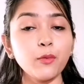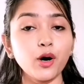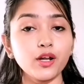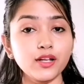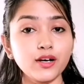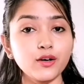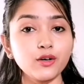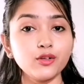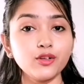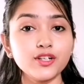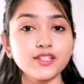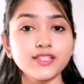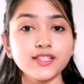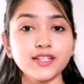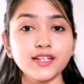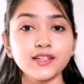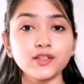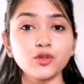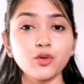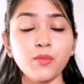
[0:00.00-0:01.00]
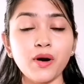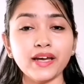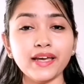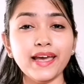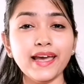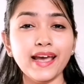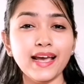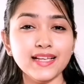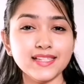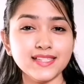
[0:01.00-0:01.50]
বলা হলো যে
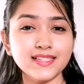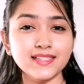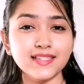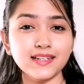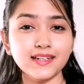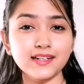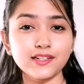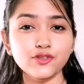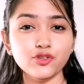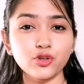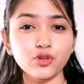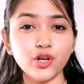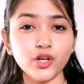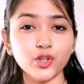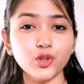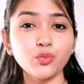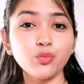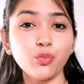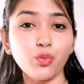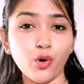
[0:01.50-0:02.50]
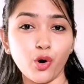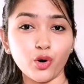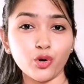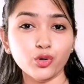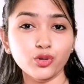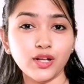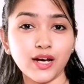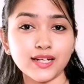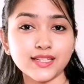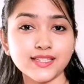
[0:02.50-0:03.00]
তোমাকে এই সিজনের জন্য একটু
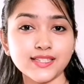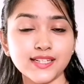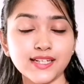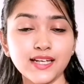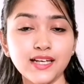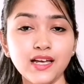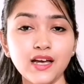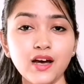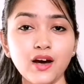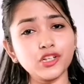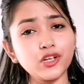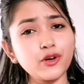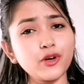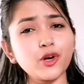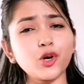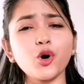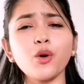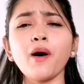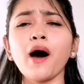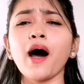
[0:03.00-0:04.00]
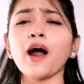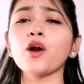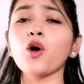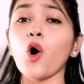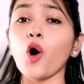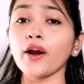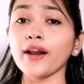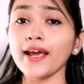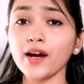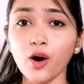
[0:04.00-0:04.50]
বড় লাগছে যদিও এরকম আরো
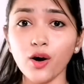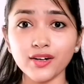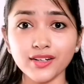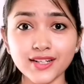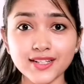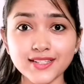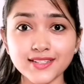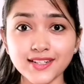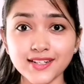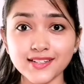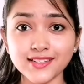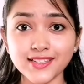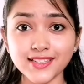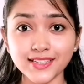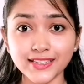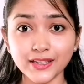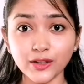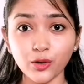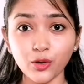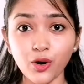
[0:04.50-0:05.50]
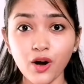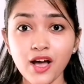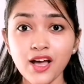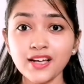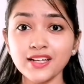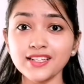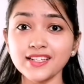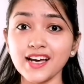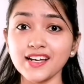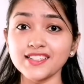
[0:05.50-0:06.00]
অনেক কন্টেস্টেন্ট ছিল
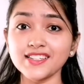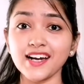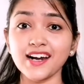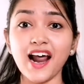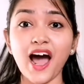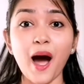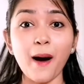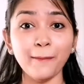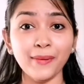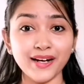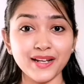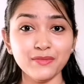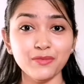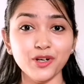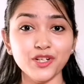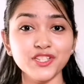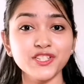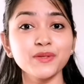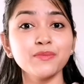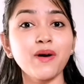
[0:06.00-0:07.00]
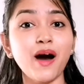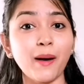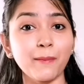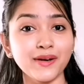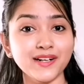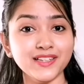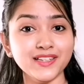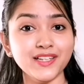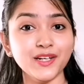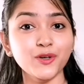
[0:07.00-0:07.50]
যারা আমারই বয়সী বা
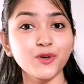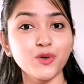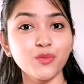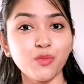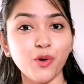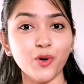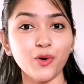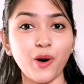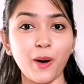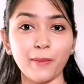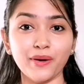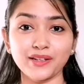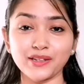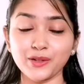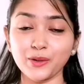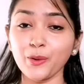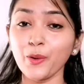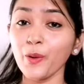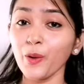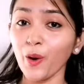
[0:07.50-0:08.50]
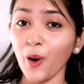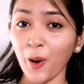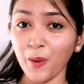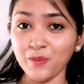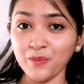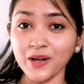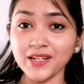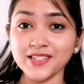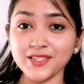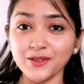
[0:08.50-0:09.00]
আমার থেকেও বড় আমার থেকেও
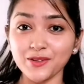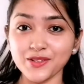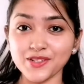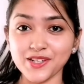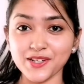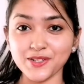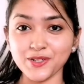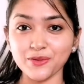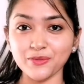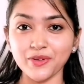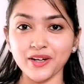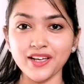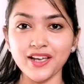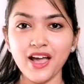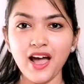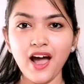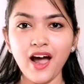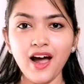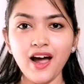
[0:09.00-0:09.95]
লম্বা ছিল সেই সময়